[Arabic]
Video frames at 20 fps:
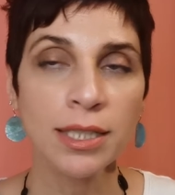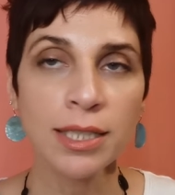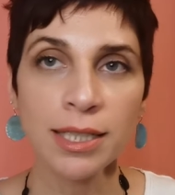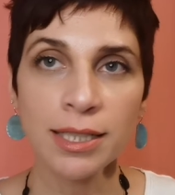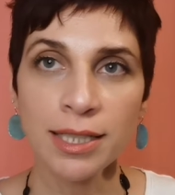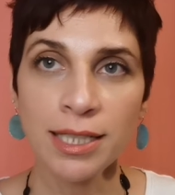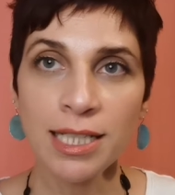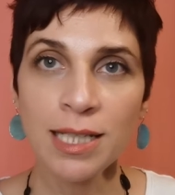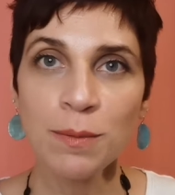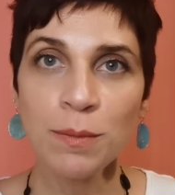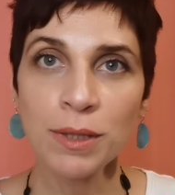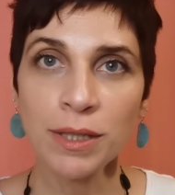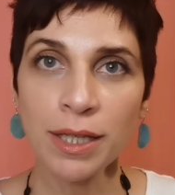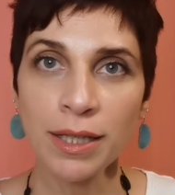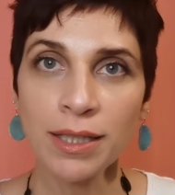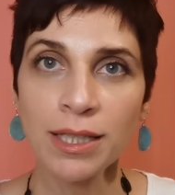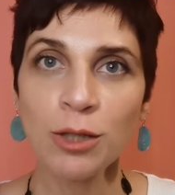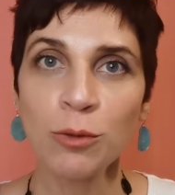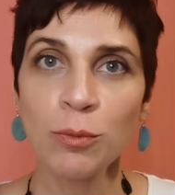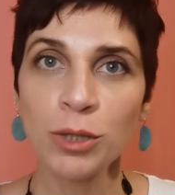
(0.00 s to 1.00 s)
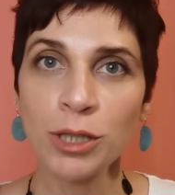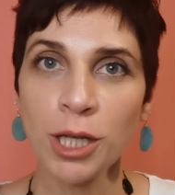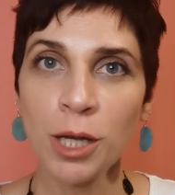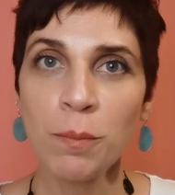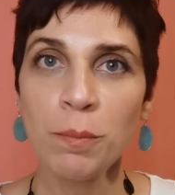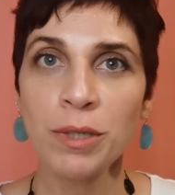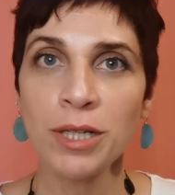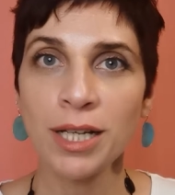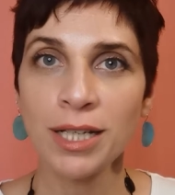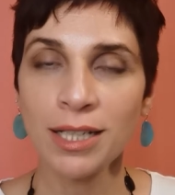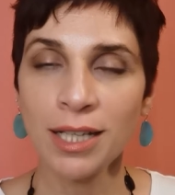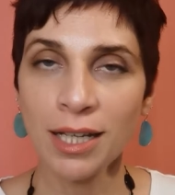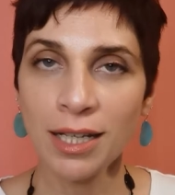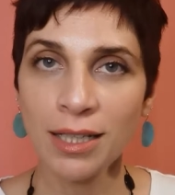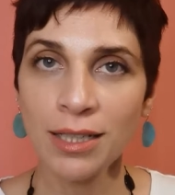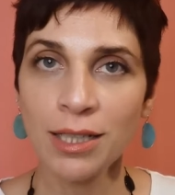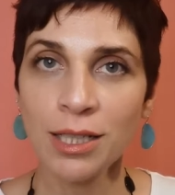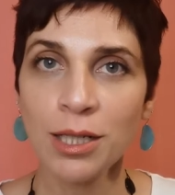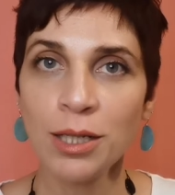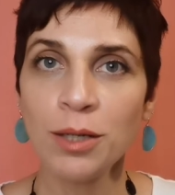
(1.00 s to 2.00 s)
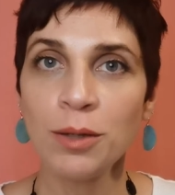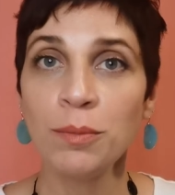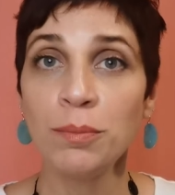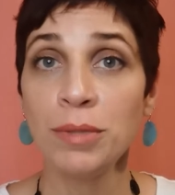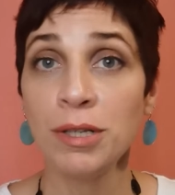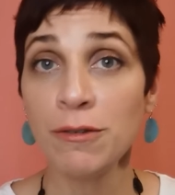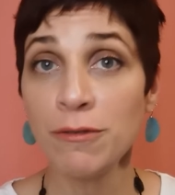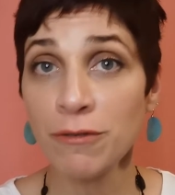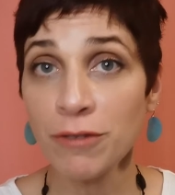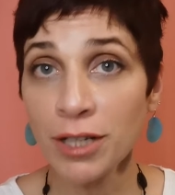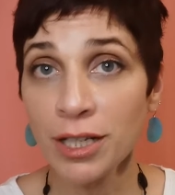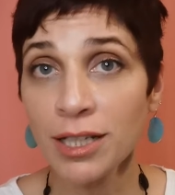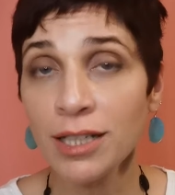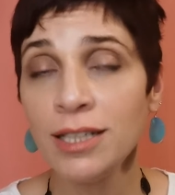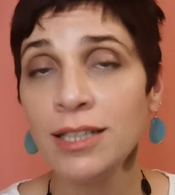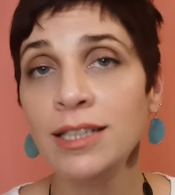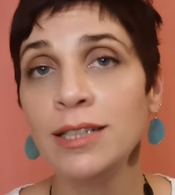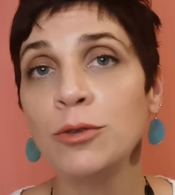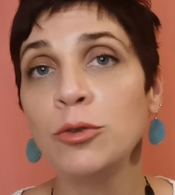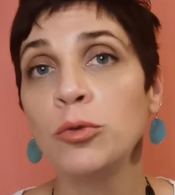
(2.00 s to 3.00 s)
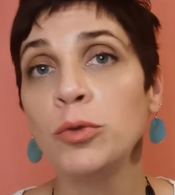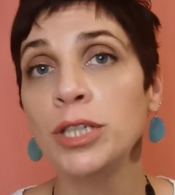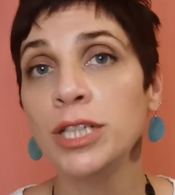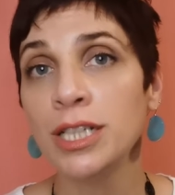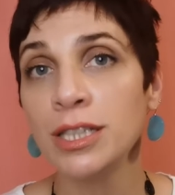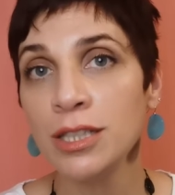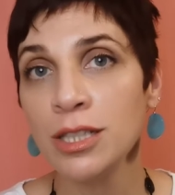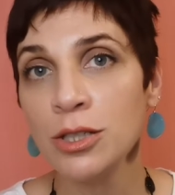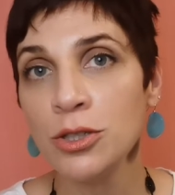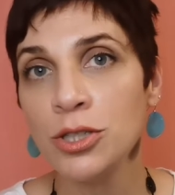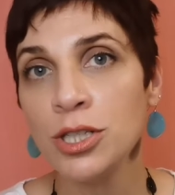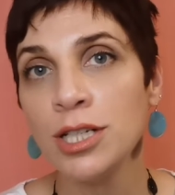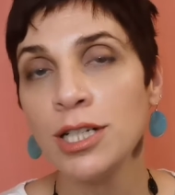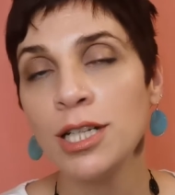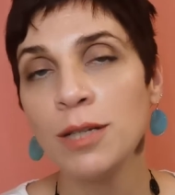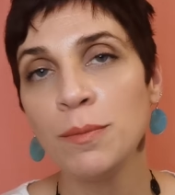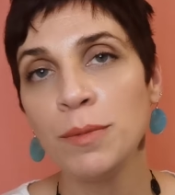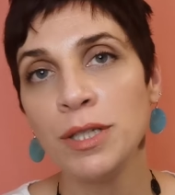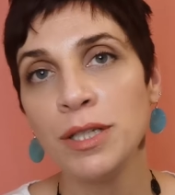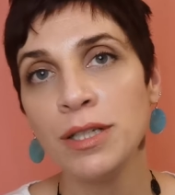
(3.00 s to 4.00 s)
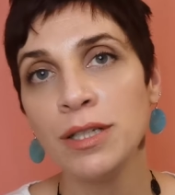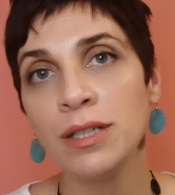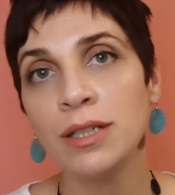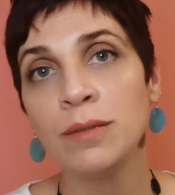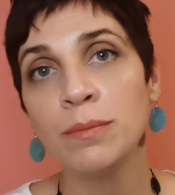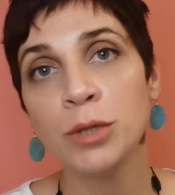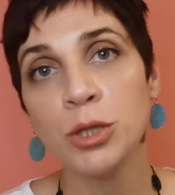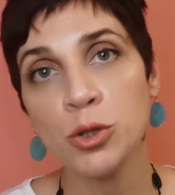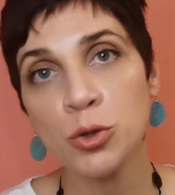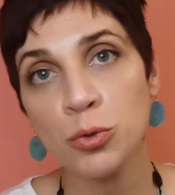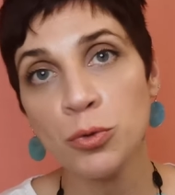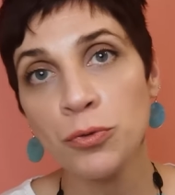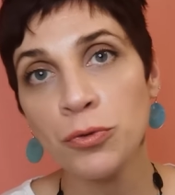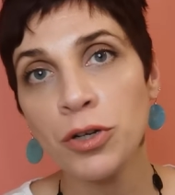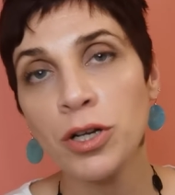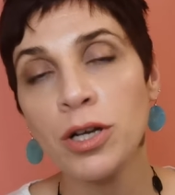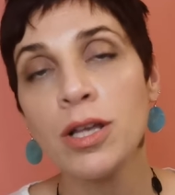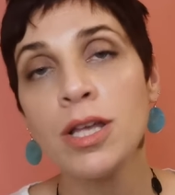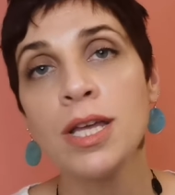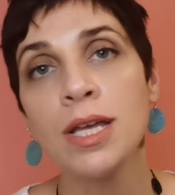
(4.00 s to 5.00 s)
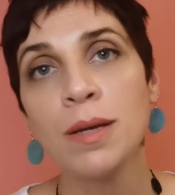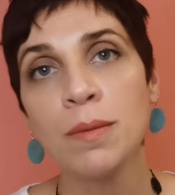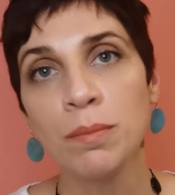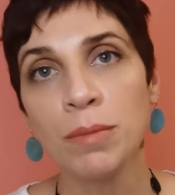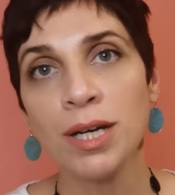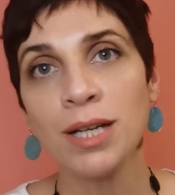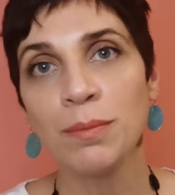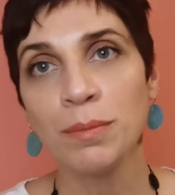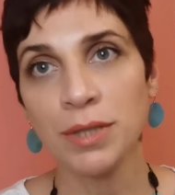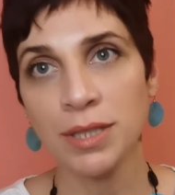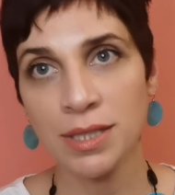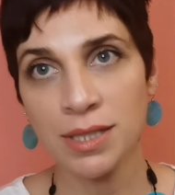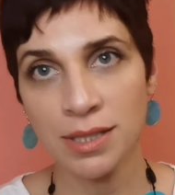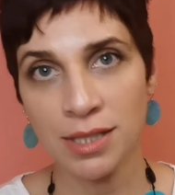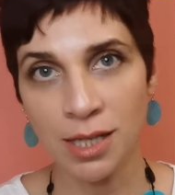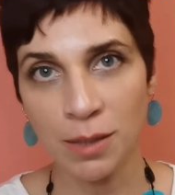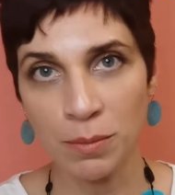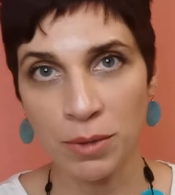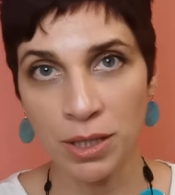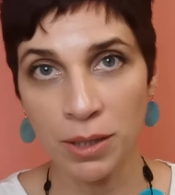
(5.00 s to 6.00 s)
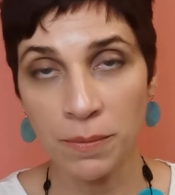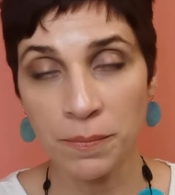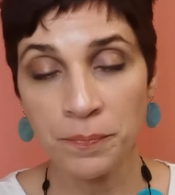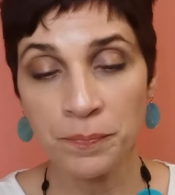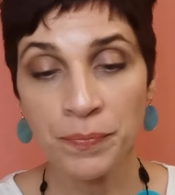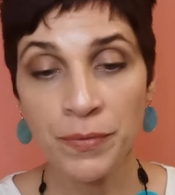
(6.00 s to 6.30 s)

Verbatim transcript: يعني هي بتحكي وبتخبر عن حالها بالفعل والنتيجة اللي بنشوفها بعد ما نستعملها